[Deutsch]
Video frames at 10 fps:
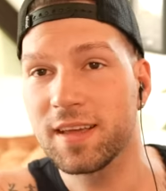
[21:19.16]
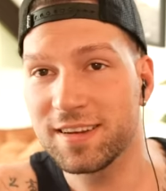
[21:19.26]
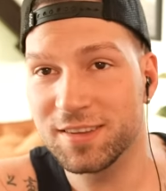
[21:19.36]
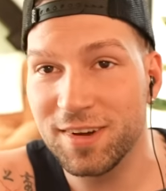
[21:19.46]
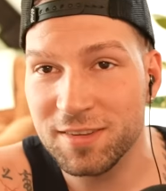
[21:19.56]

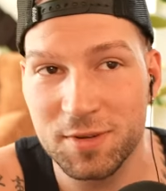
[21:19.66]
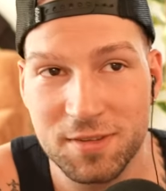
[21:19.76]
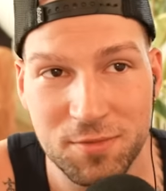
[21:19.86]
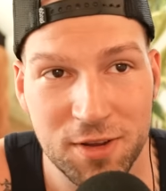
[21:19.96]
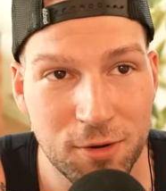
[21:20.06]
Das war's mit
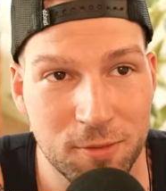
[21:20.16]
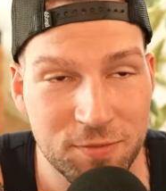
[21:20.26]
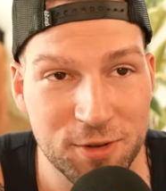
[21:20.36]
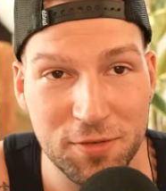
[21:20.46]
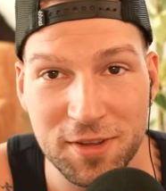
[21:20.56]
diesem Video.
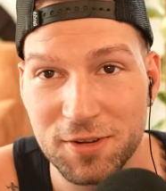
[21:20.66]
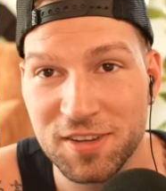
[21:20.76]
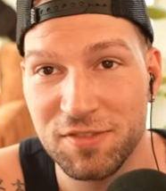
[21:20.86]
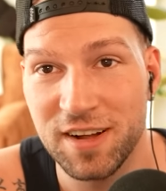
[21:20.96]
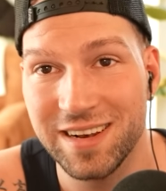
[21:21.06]
Ich hoffe, es hat euch
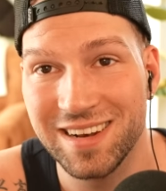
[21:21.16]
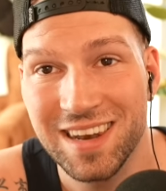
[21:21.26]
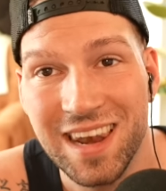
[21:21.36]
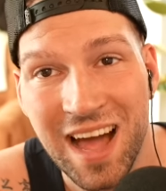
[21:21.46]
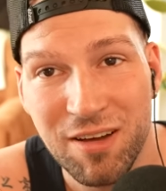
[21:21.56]
gefallen.
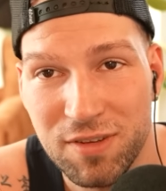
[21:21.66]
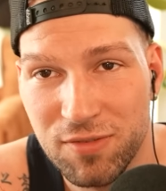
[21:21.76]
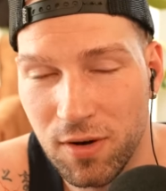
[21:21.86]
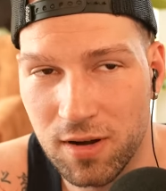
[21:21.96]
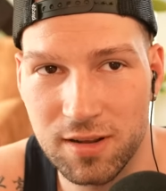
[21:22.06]
Nach wie
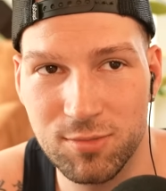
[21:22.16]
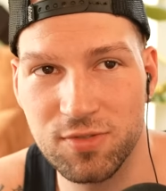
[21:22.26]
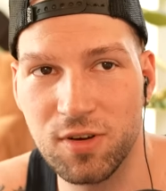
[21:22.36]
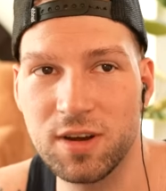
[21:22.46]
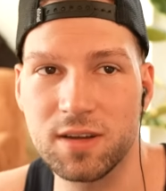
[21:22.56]
vor, liebe
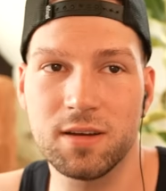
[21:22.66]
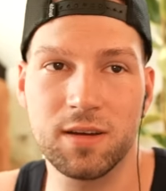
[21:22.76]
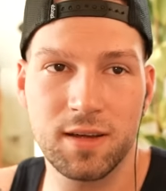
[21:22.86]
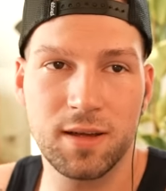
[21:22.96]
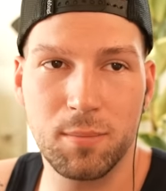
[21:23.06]
Freunde,
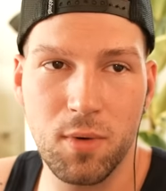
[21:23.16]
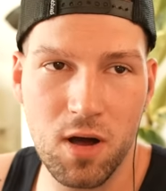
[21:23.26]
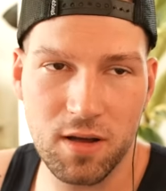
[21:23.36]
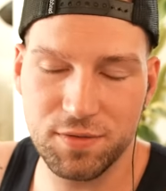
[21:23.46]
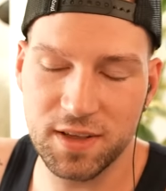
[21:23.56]

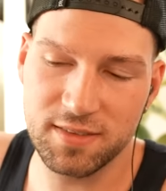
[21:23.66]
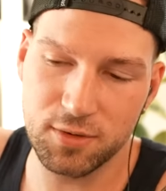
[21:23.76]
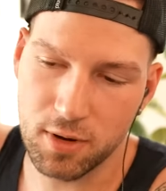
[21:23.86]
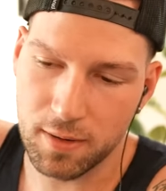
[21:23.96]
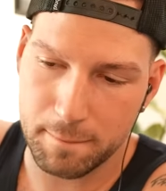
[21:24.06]
morgen 14
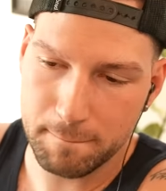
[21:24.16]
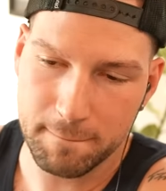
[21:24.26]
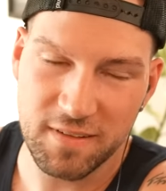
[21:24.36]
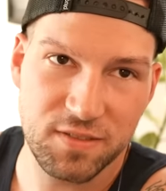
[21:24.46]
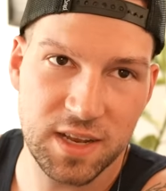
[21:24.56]
Uhr
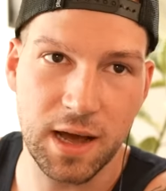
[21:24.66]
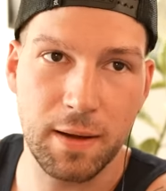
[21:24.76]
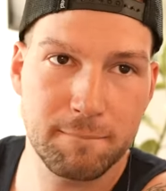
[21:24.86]
wieder.